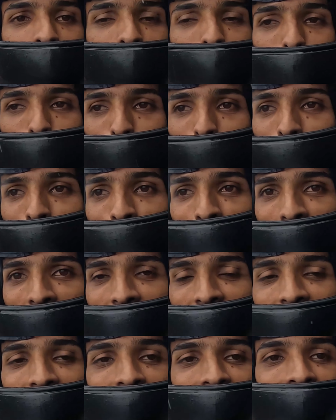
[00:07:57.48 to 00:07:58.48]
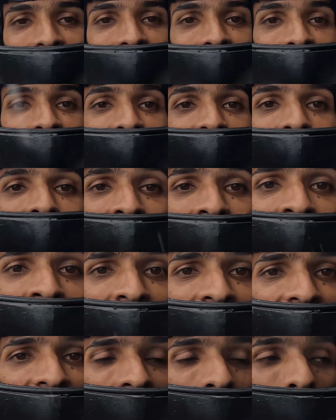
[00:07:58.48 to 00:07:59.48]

শুরু করব আমরা জার্নিটা